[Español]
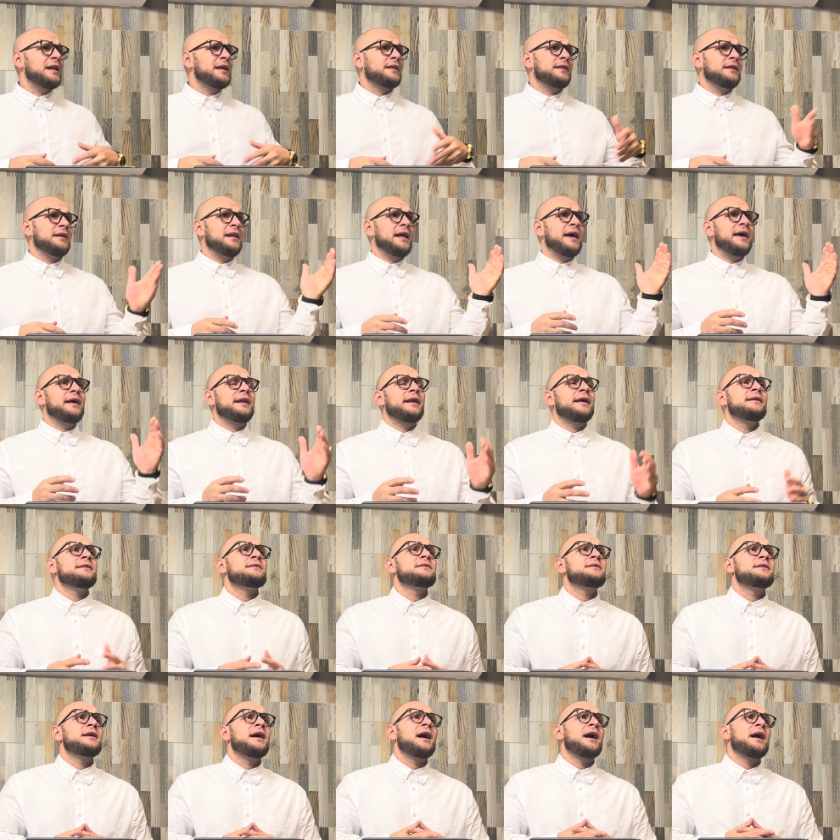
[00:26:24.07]
le di la
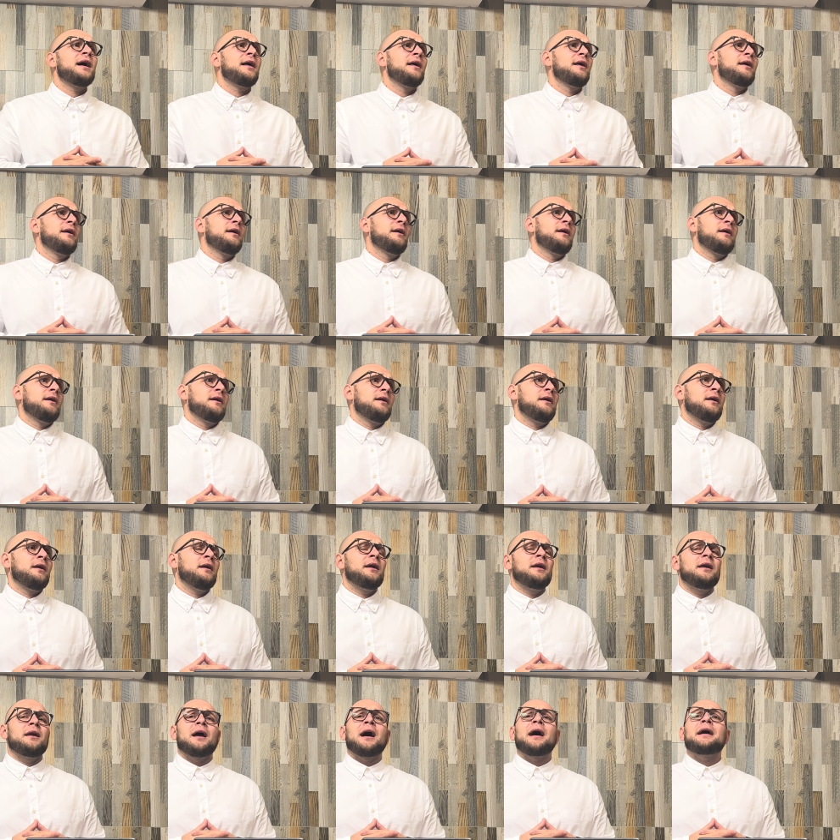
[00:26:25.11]
herencia
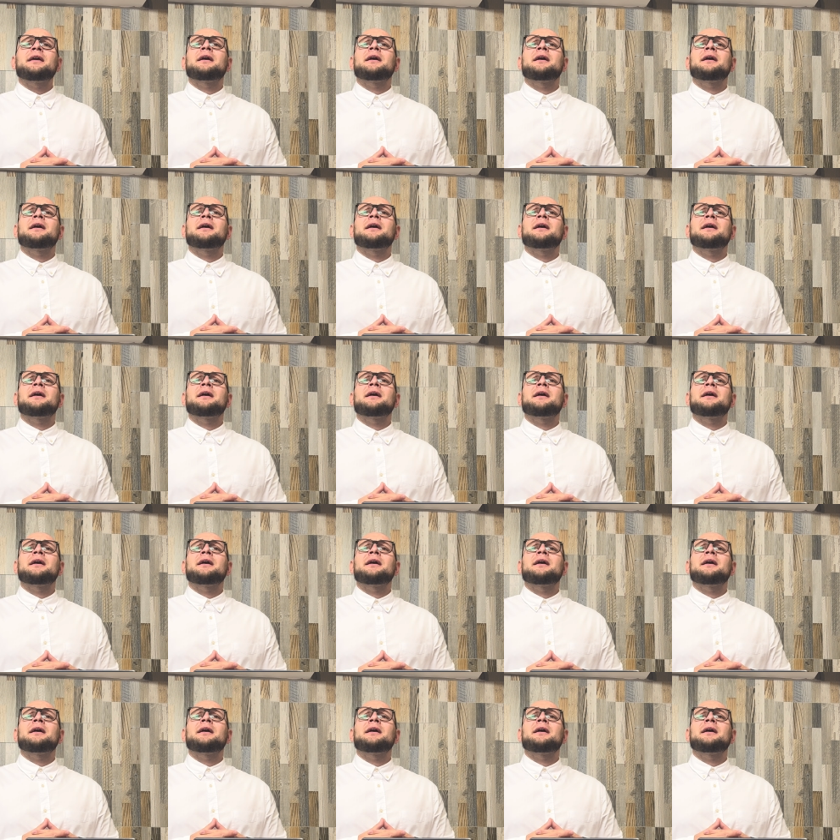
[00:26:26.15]
y ha